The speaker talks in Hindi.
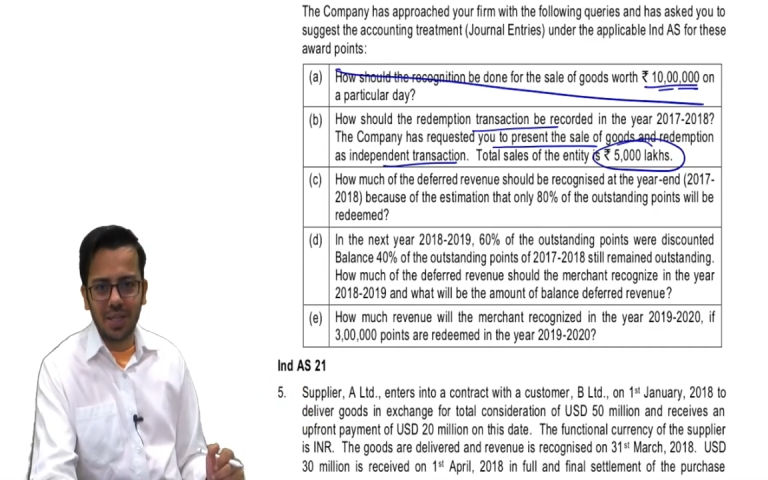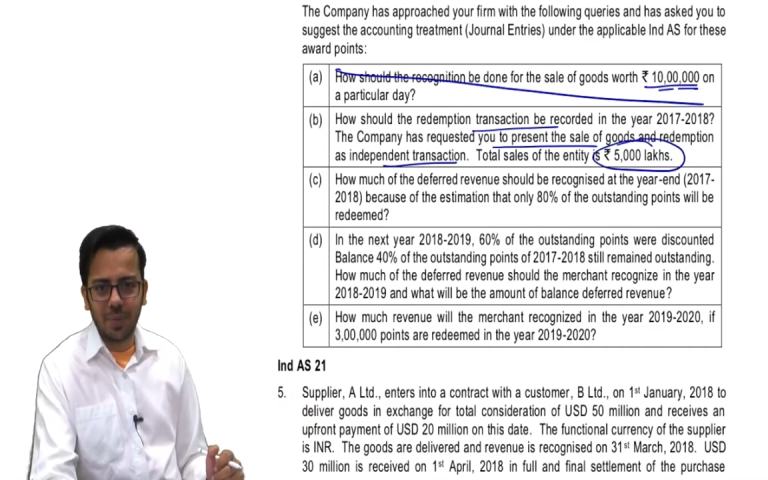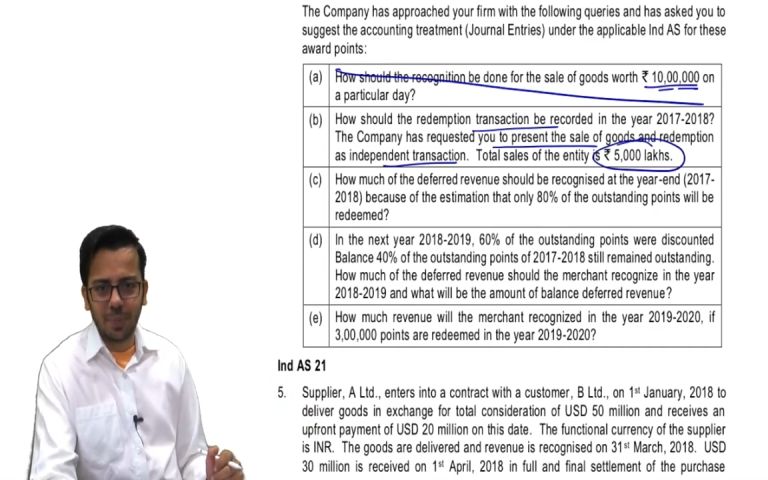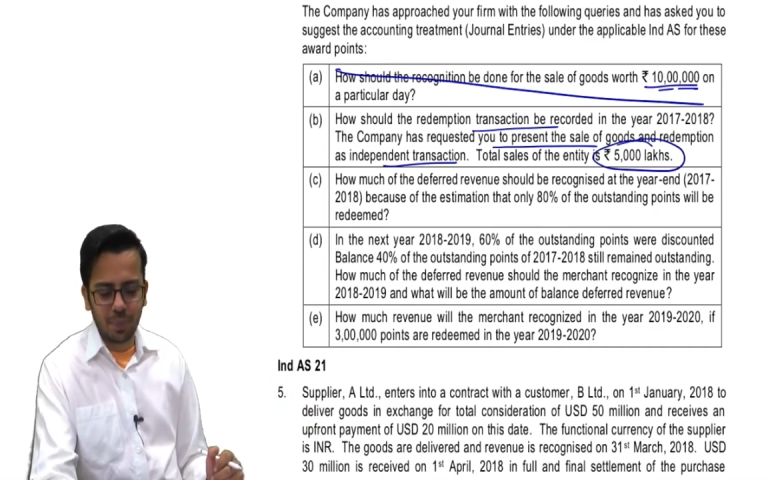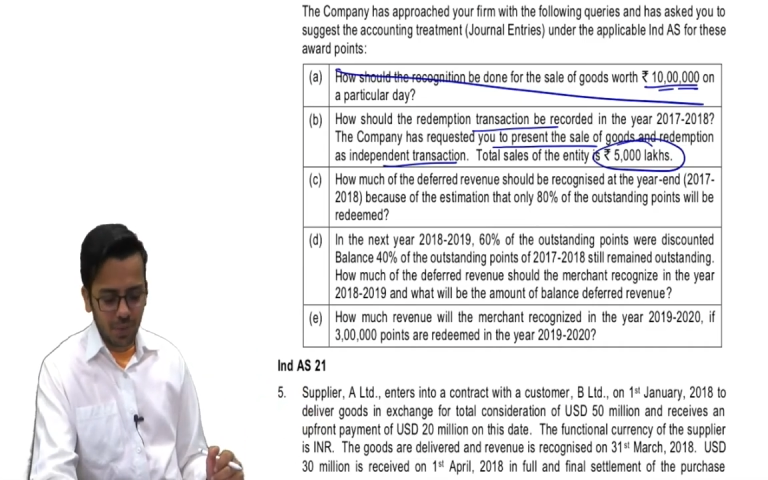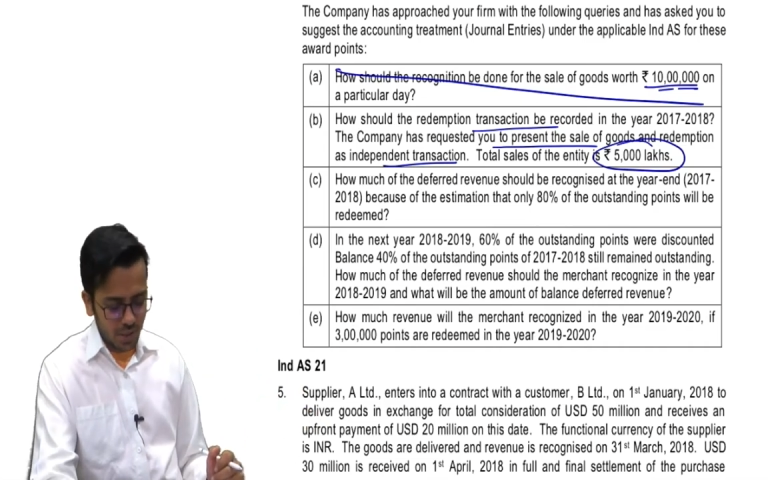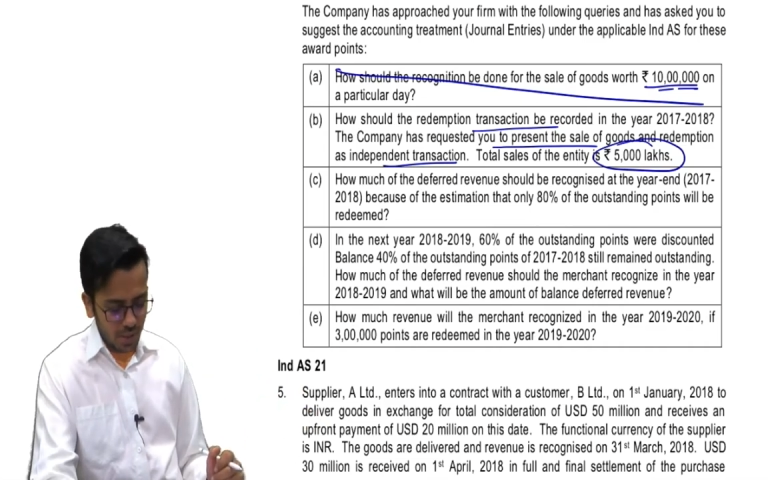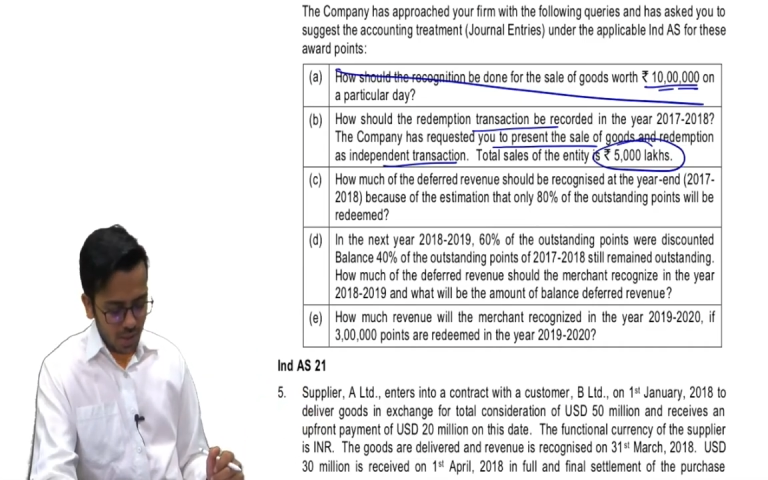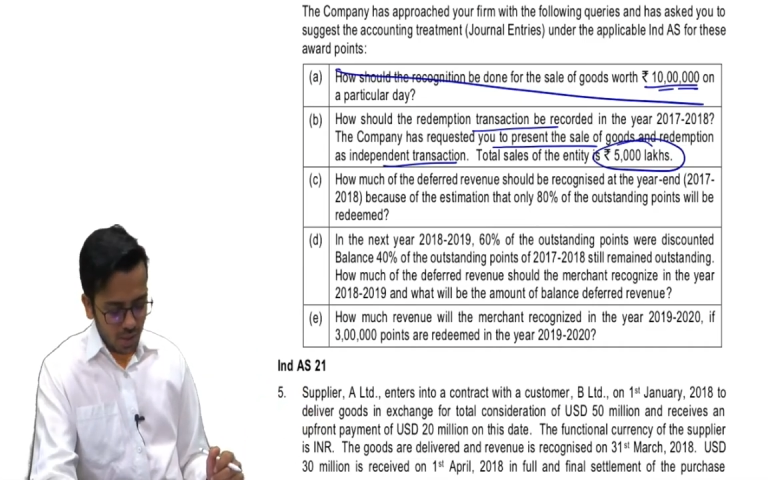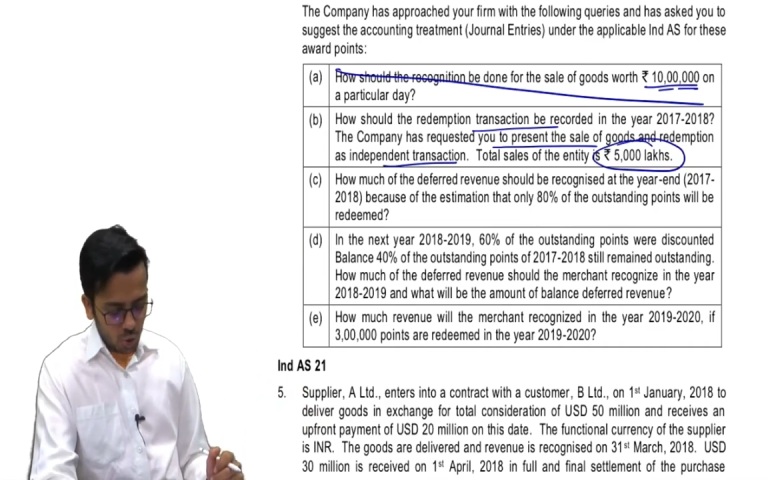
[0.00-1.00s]
लिया
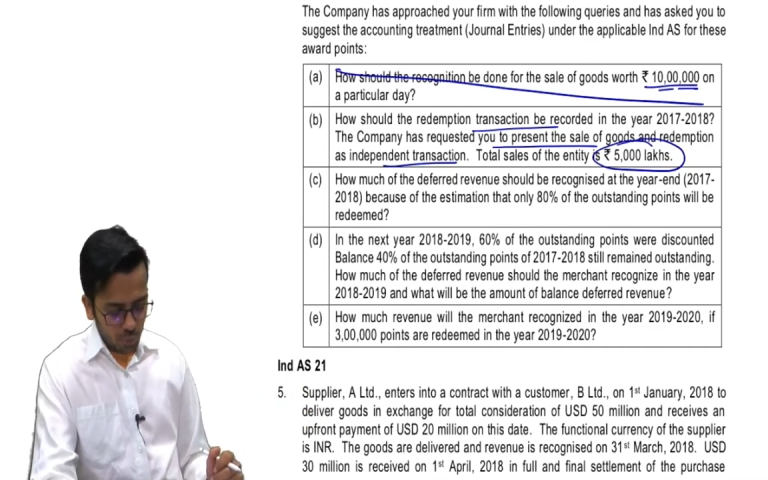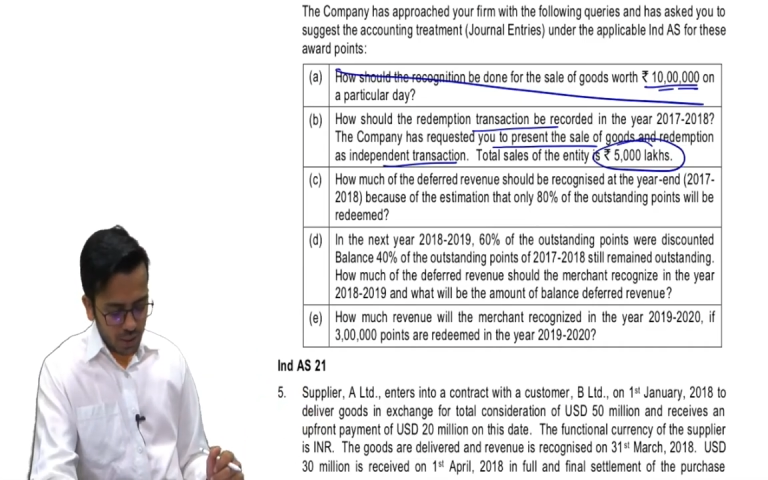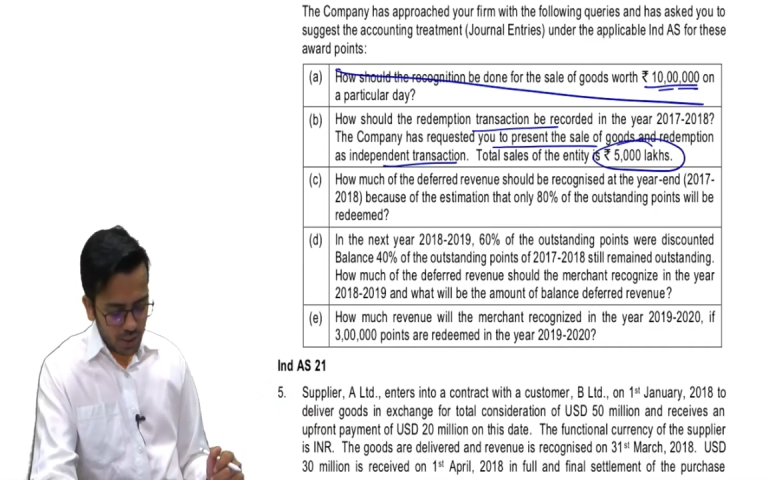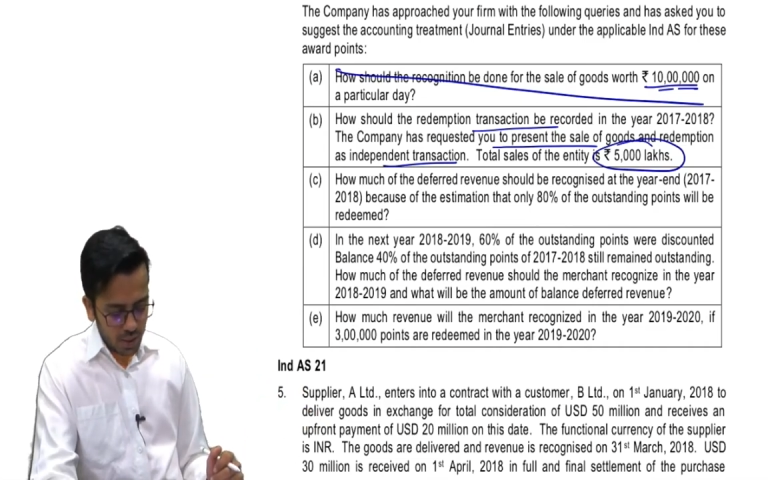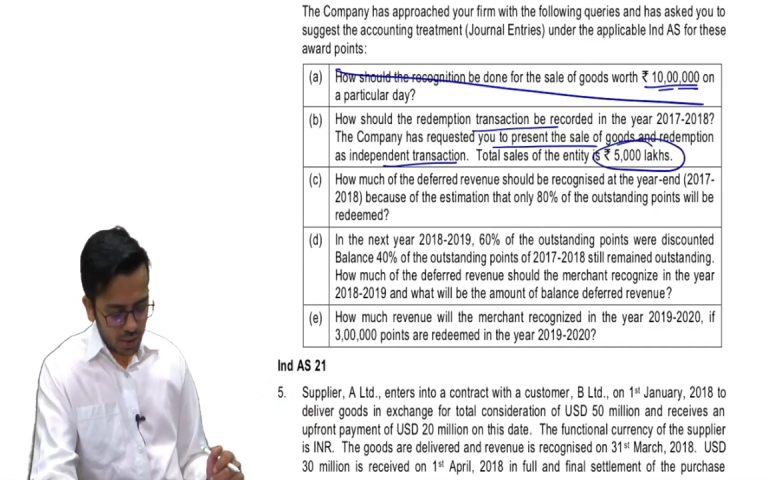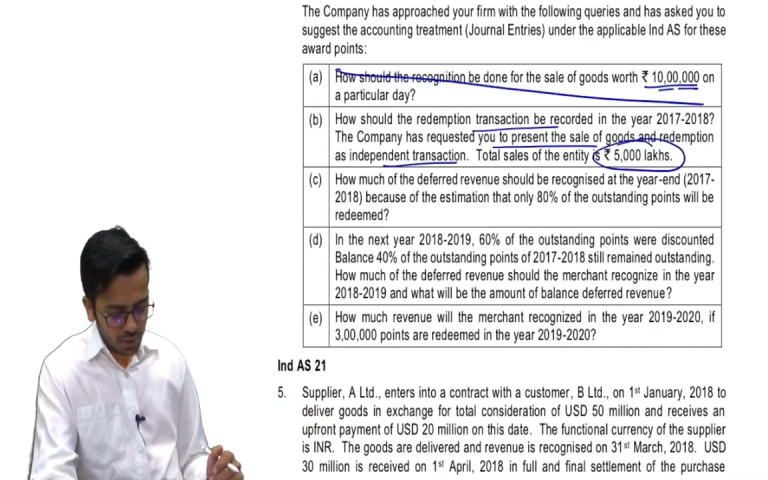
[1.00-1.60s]
तो पहली एंट्री